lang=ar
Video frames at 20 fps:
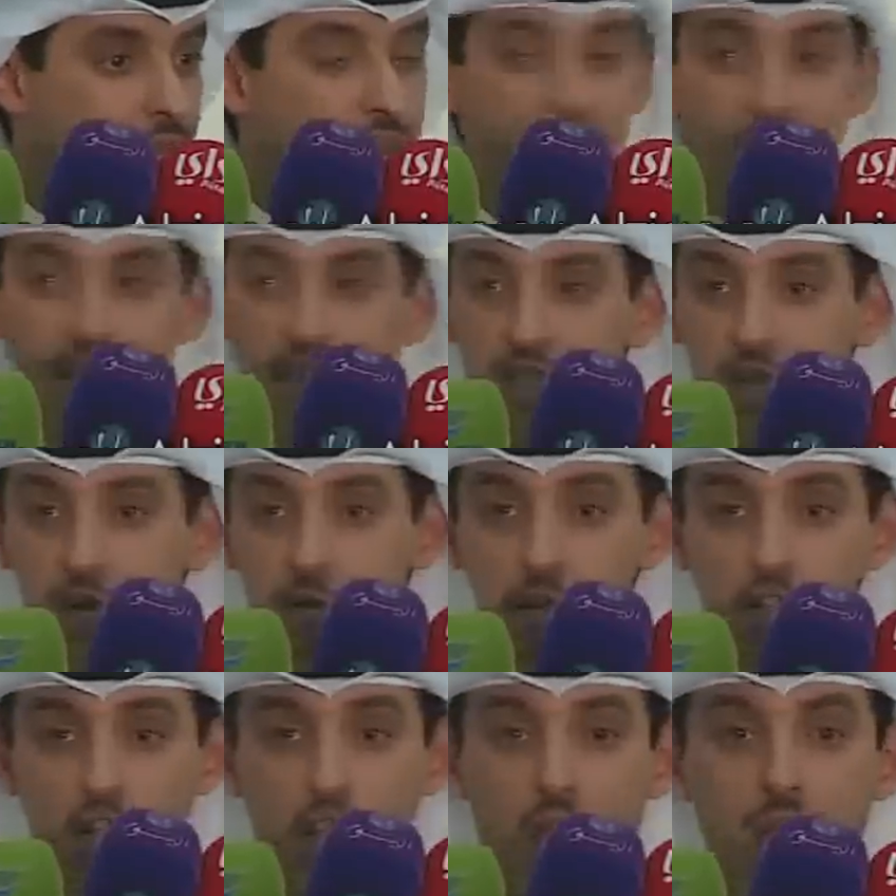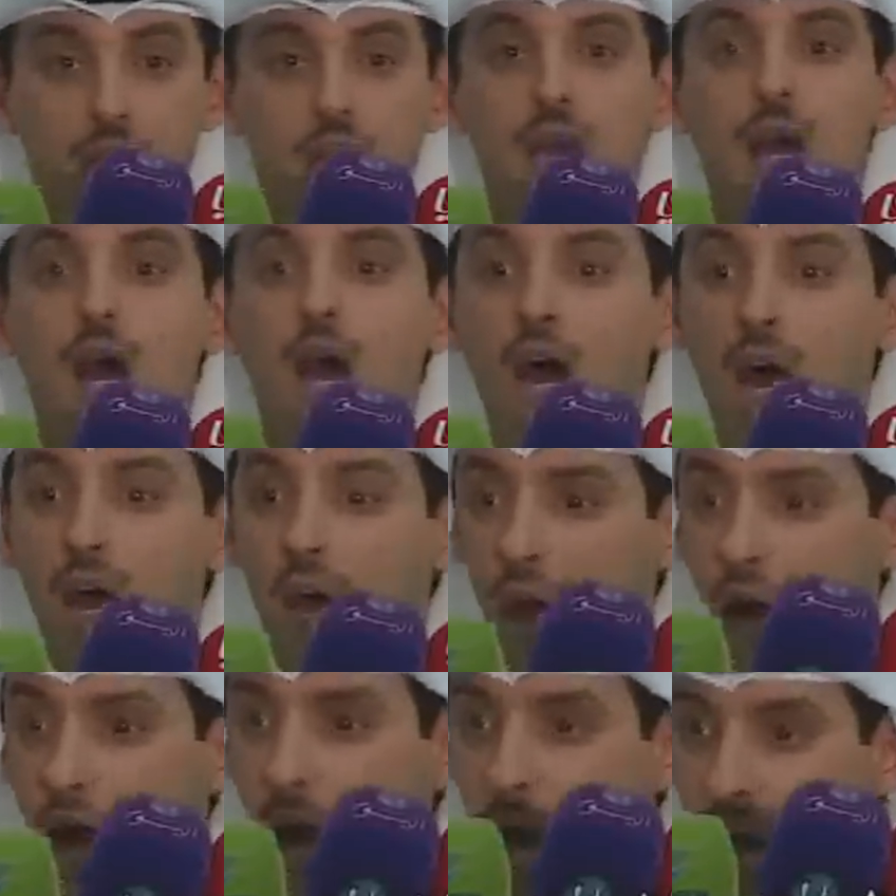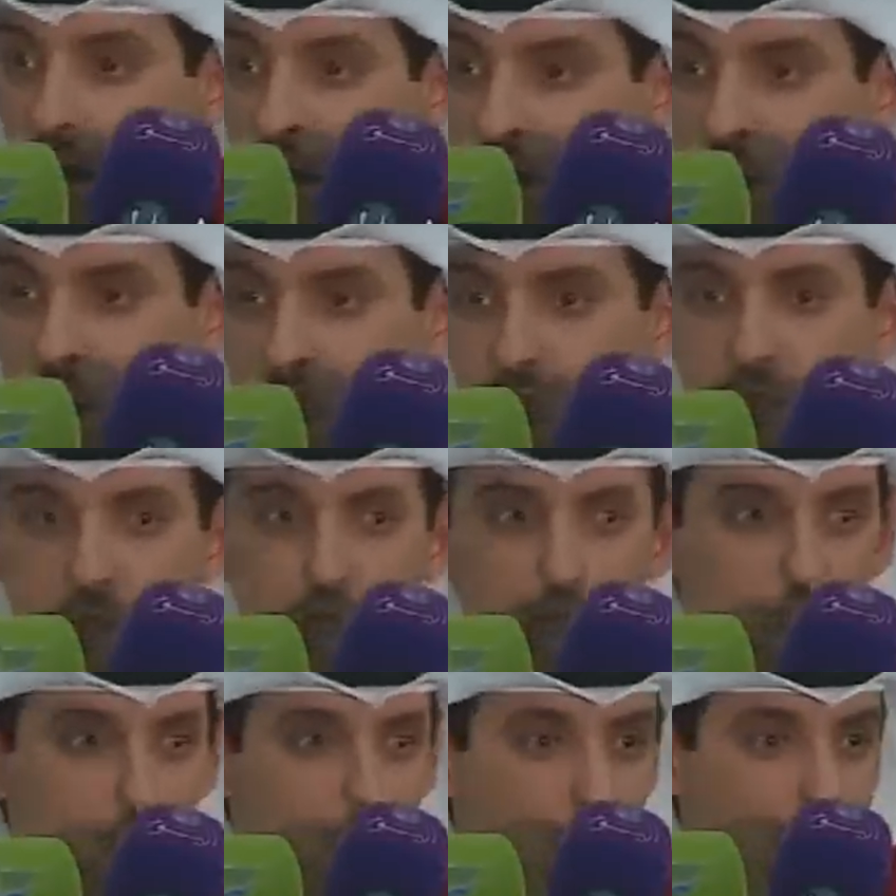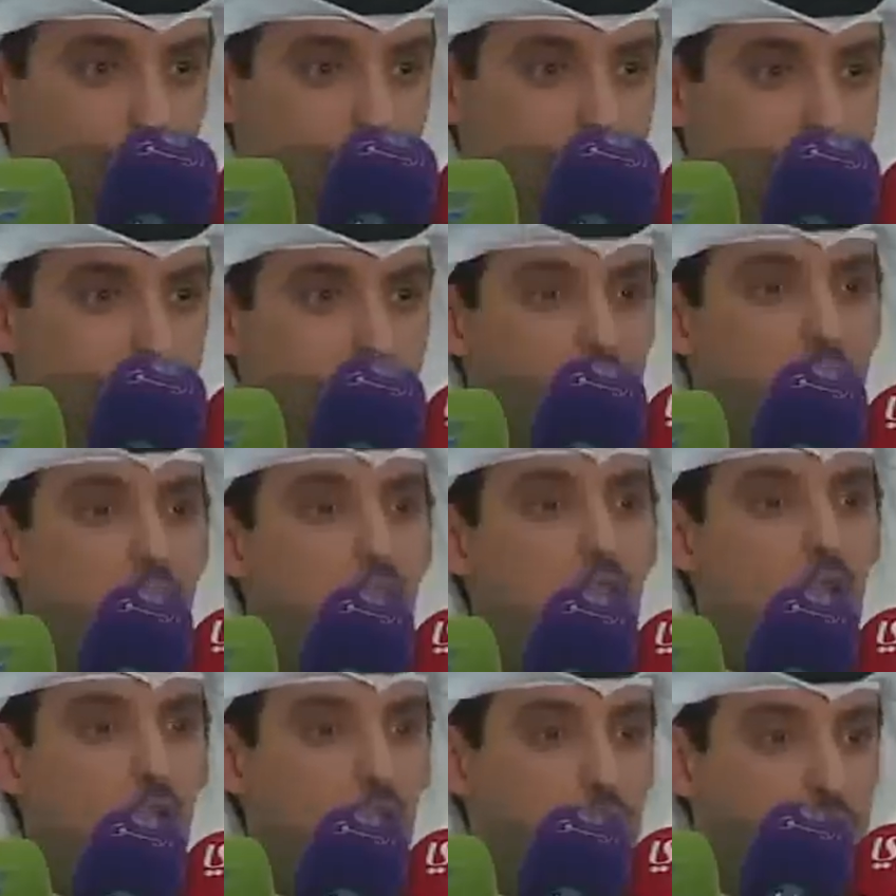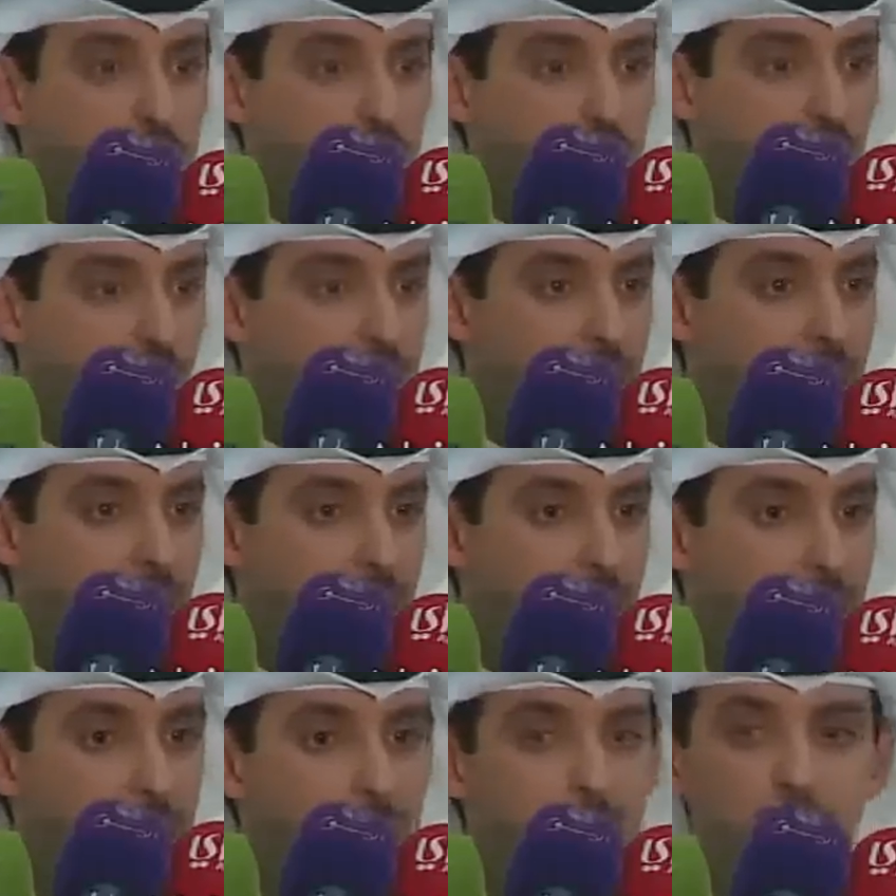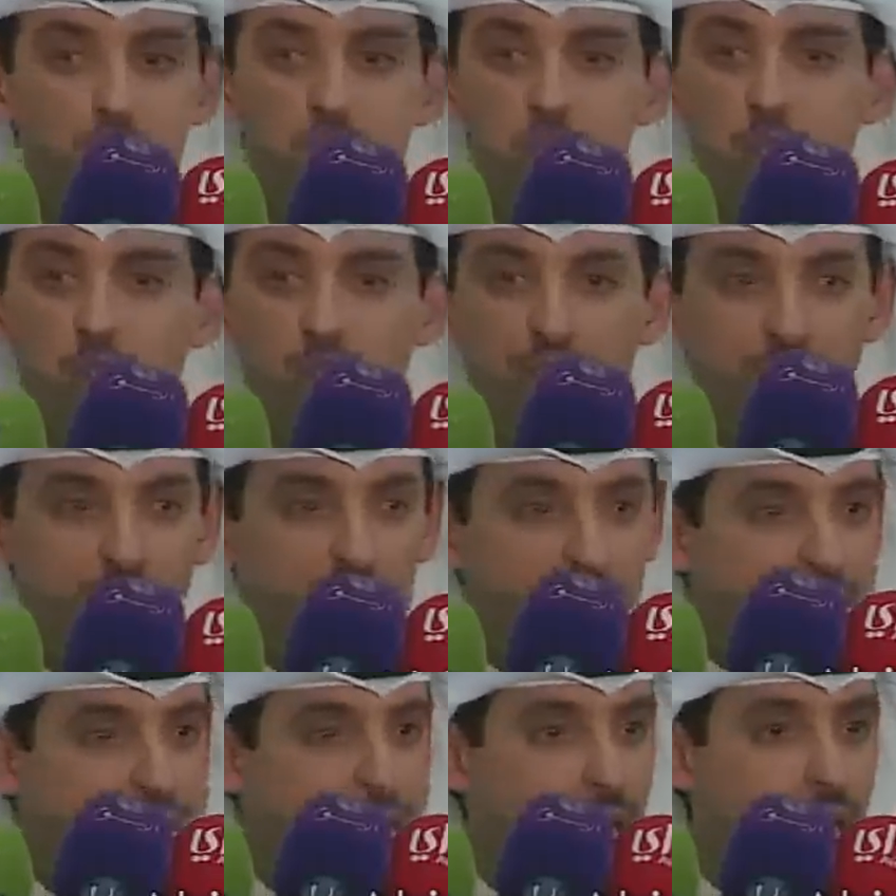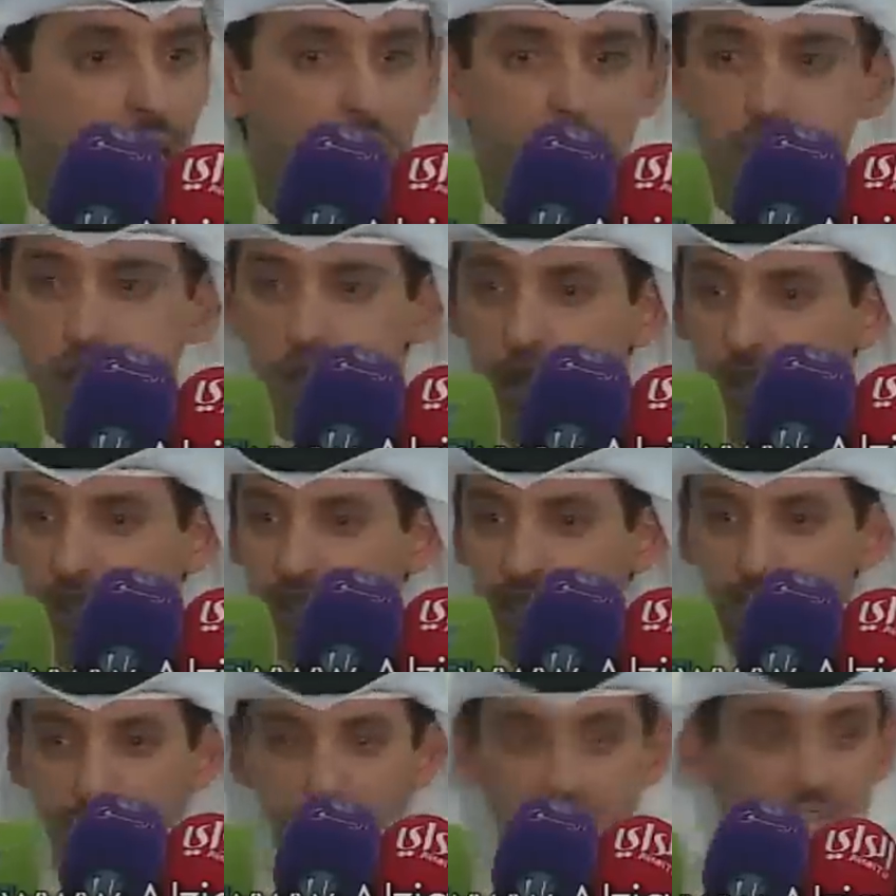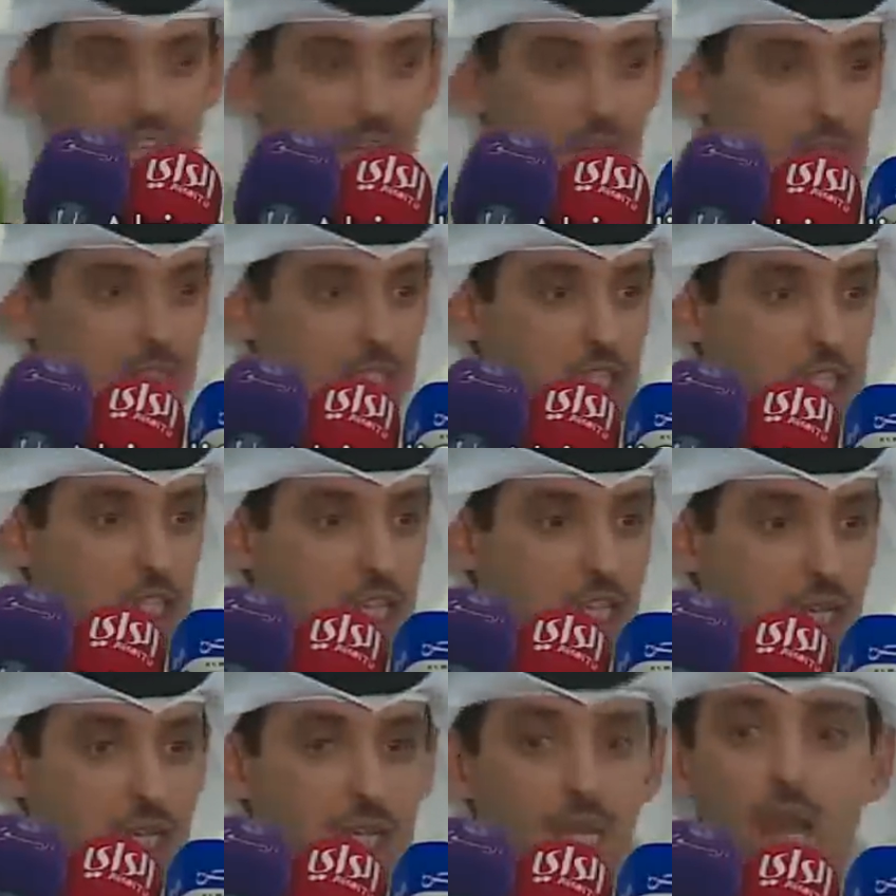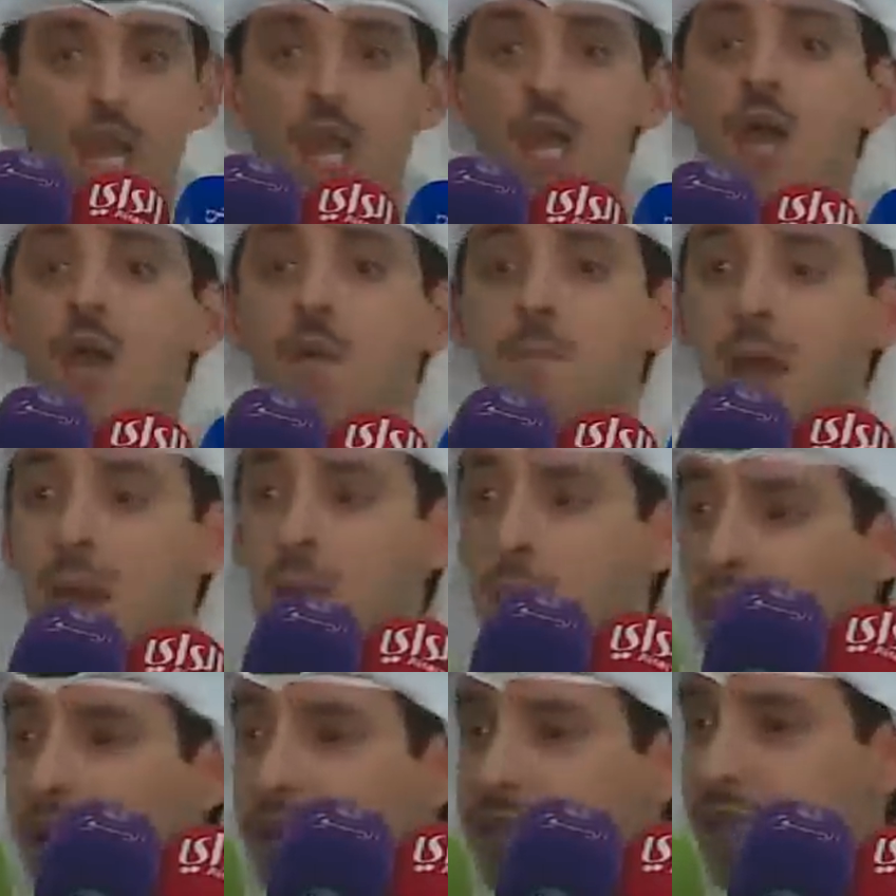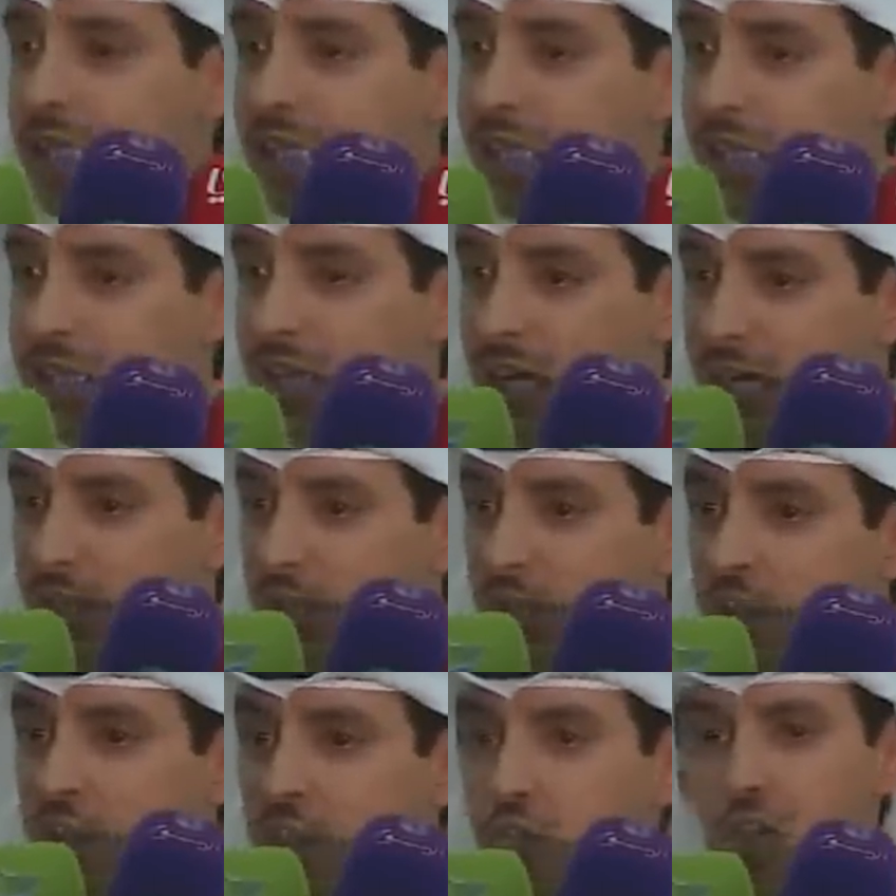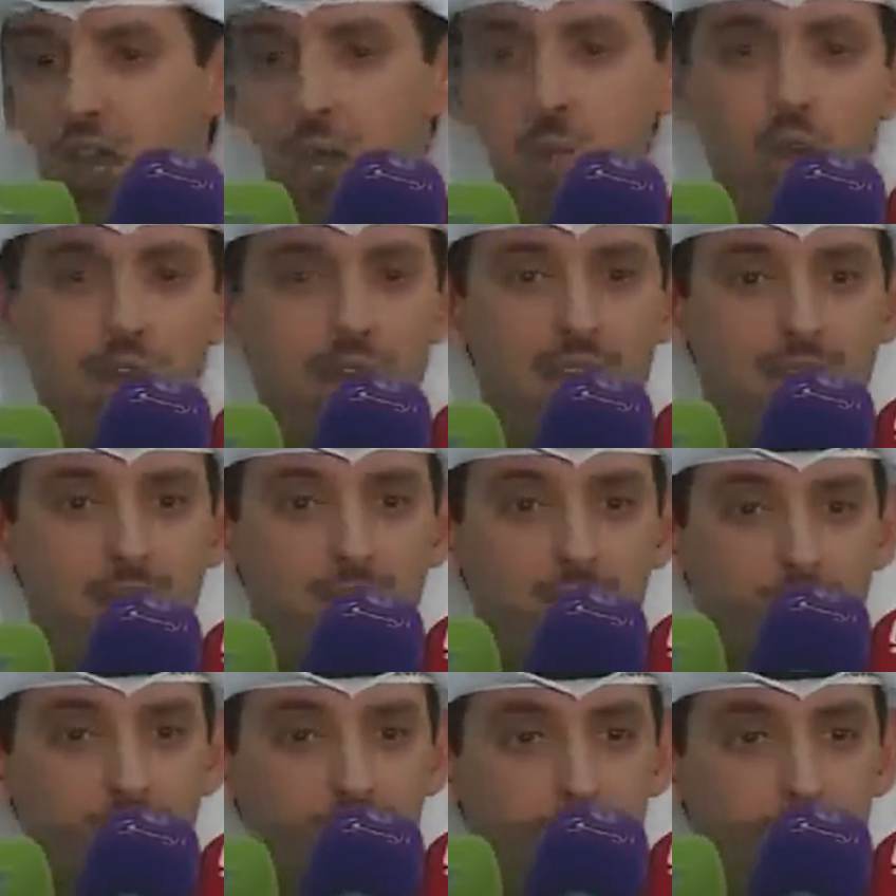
انه ينزل بالشارع حط مشروعك قود الشباب مشروع في إصلاح للسلطة التنفيذية والتشريعية بل وحتى التعديلات الدستورية مو غلط